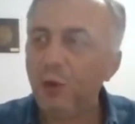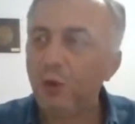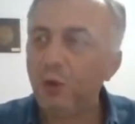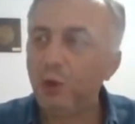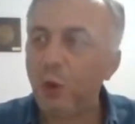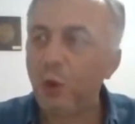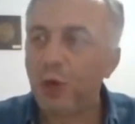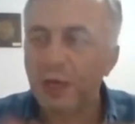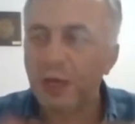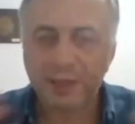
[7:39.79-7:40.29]

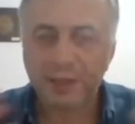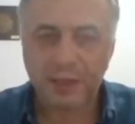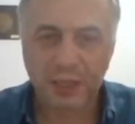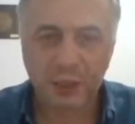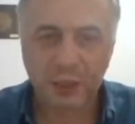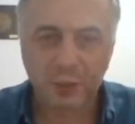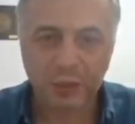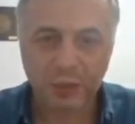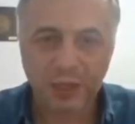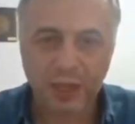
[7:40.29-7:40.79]
çok
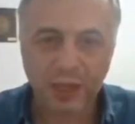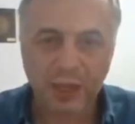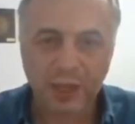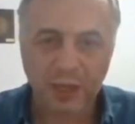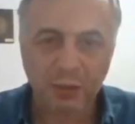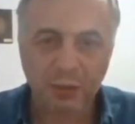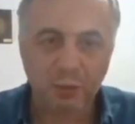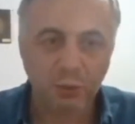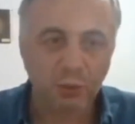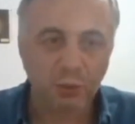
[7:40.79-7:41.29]
hassas bir
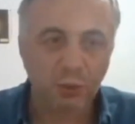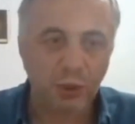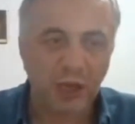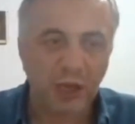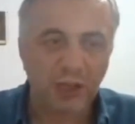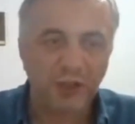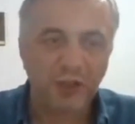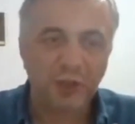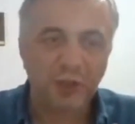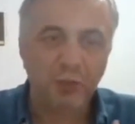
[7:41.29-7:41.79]
şekilde bütün
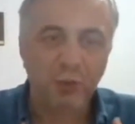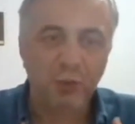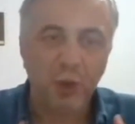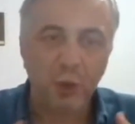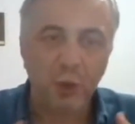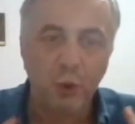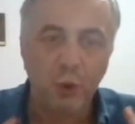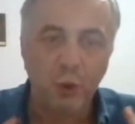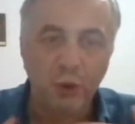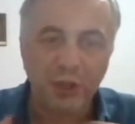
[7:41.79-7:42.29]
haccın
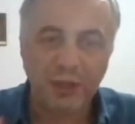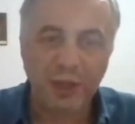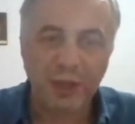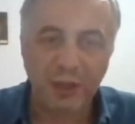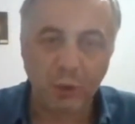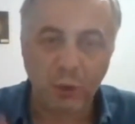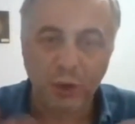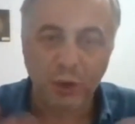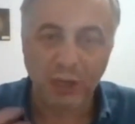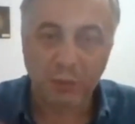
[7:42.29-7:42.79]

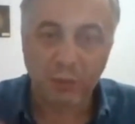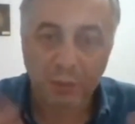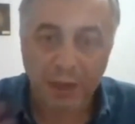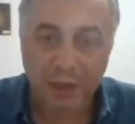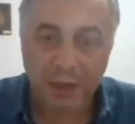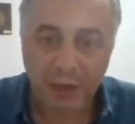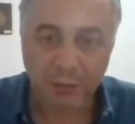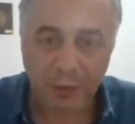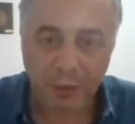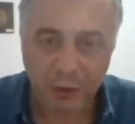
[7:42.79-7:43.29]
öğretileni
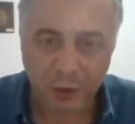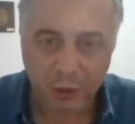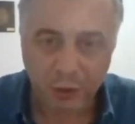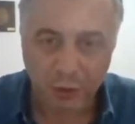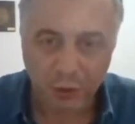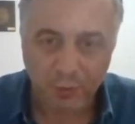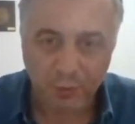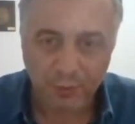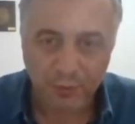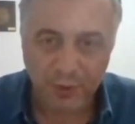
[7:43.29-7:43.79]
öğretmekle meşgul.
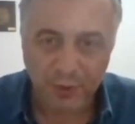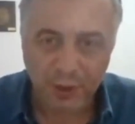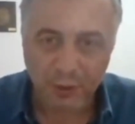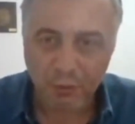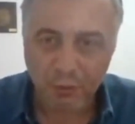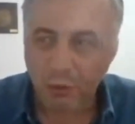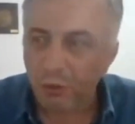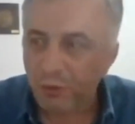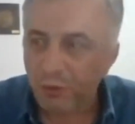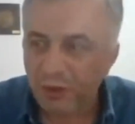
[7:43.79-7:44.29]

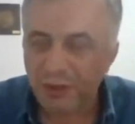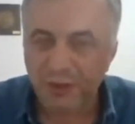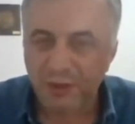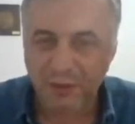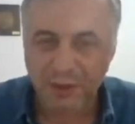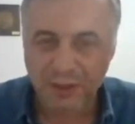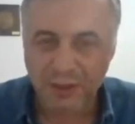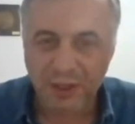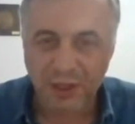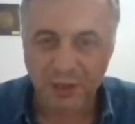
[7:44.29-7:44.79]
Böyle ufak
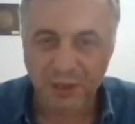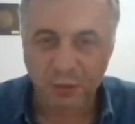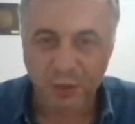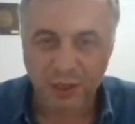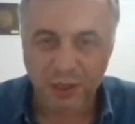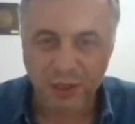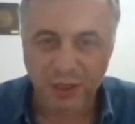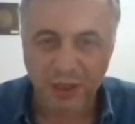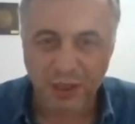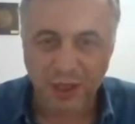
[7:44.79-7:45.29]
tefek şeylerle
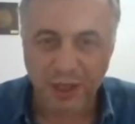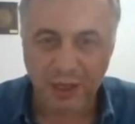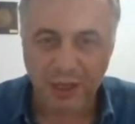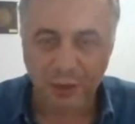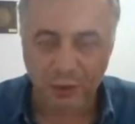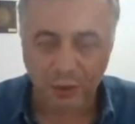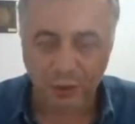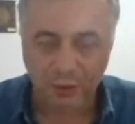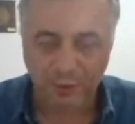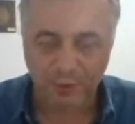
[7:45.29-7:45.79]
uğraşacak
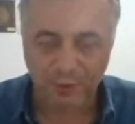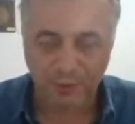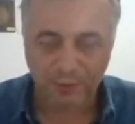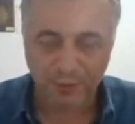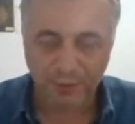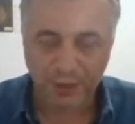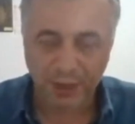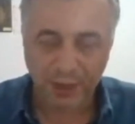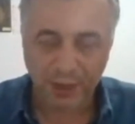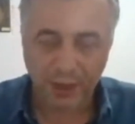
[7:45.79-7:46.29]
hali yok.
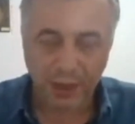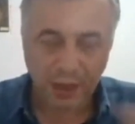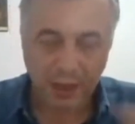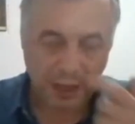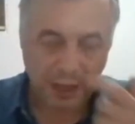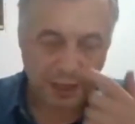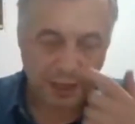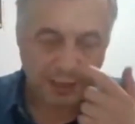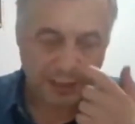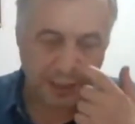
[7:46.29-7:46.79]

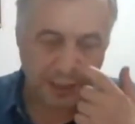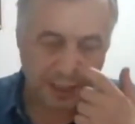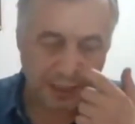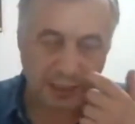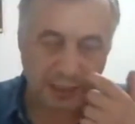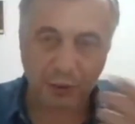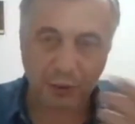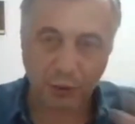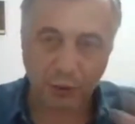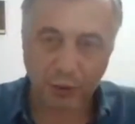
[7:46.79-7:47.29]
Hazreti
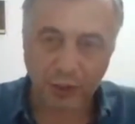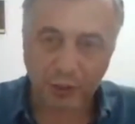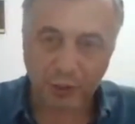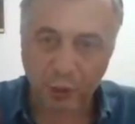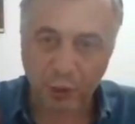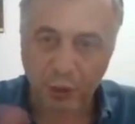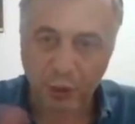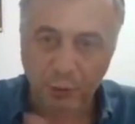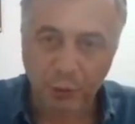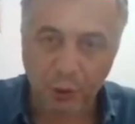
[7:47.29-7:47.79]
Ali geliyor işte
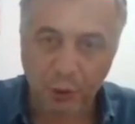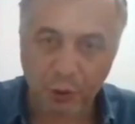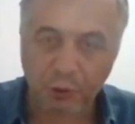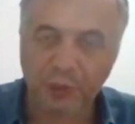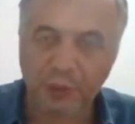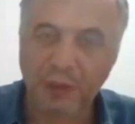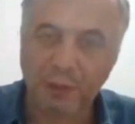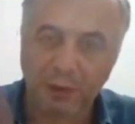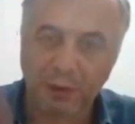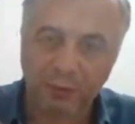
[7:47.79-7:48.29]
böyle böyle
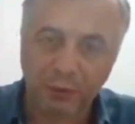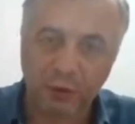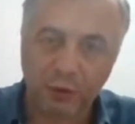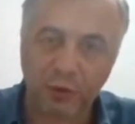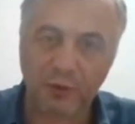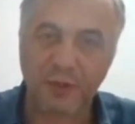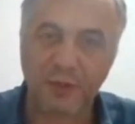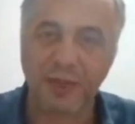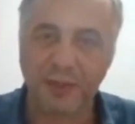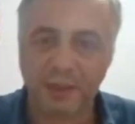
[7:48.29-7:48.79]
o tamam
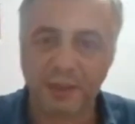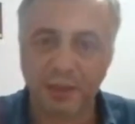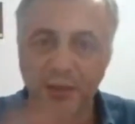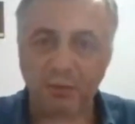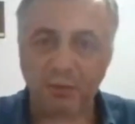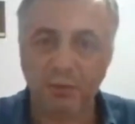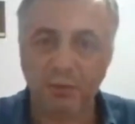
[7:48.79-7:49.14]
diyor neyse